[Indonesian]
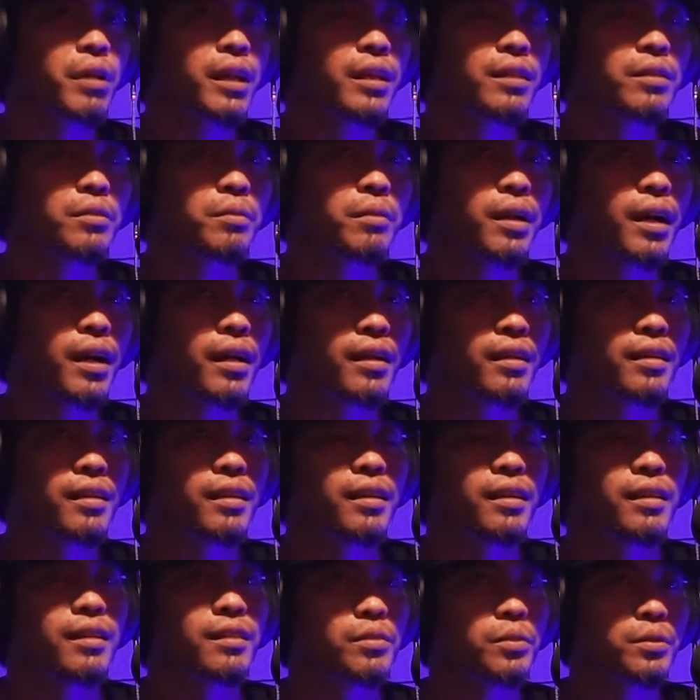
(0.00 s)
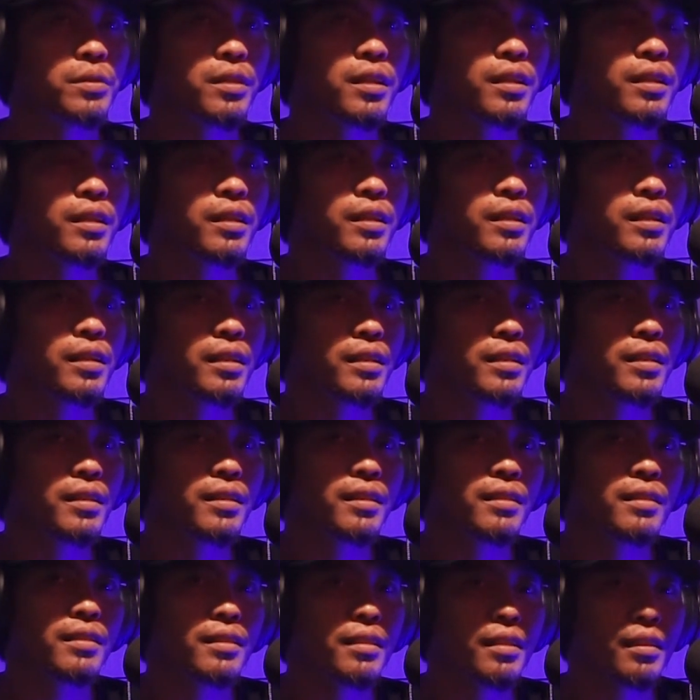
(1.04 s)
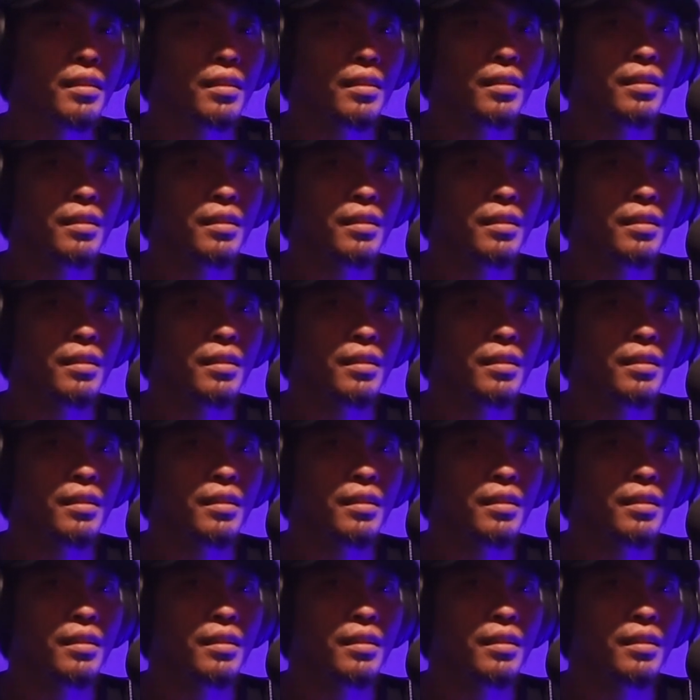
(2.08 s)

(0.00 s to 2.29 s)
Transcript: batu akik itu sendiri